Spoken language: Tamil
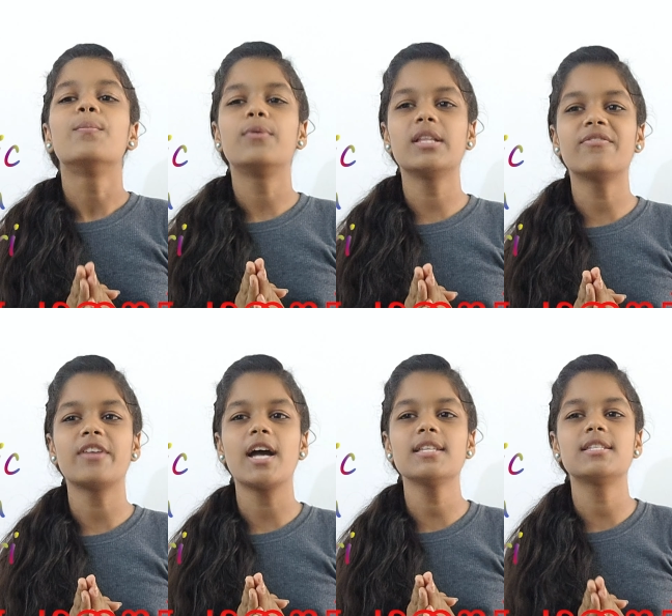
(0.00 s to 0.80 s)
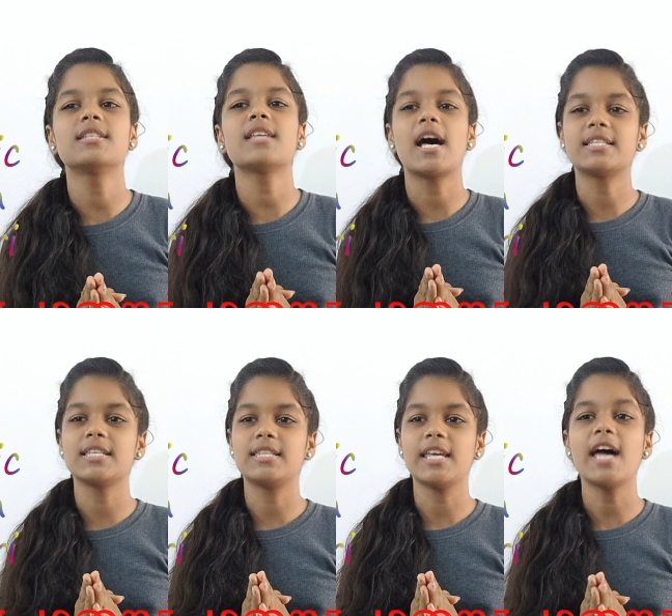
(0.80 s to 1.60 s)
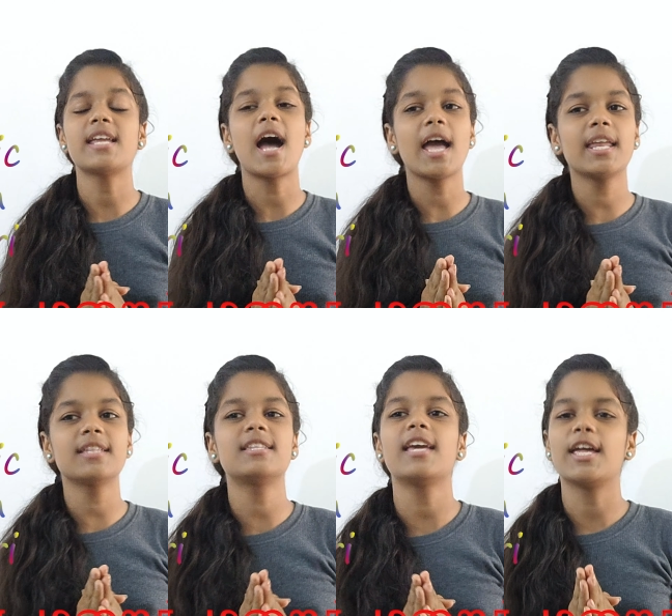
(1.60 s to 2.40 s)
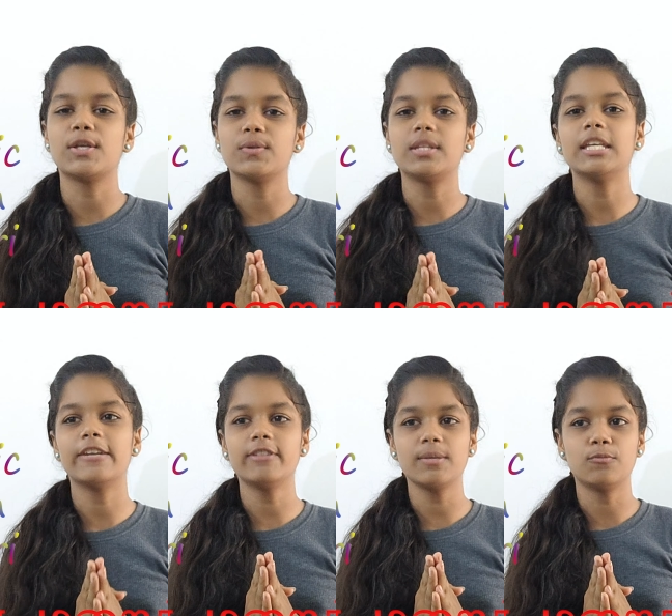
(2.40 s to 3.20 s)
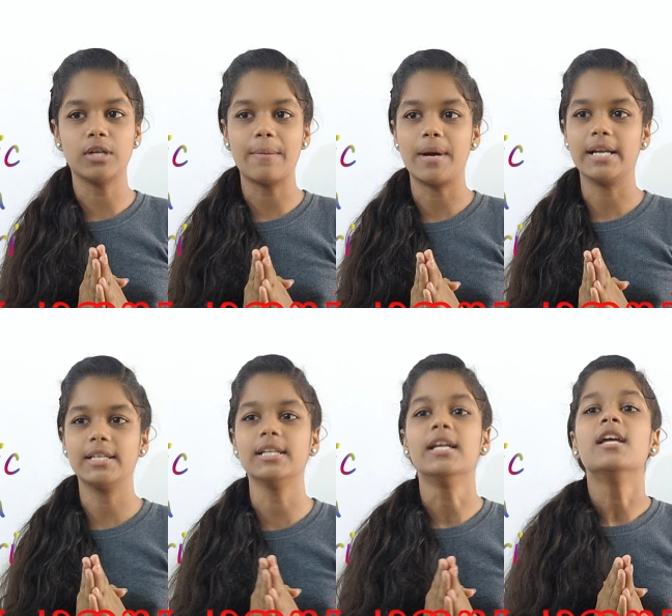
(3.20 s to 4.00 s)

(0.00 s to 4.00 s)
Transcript: புனித பிரான்சிஸ் அசிசியார் ஆயிரத்தி எண்ணூத்தி இருபத்தி மூணாம் ஆண்டு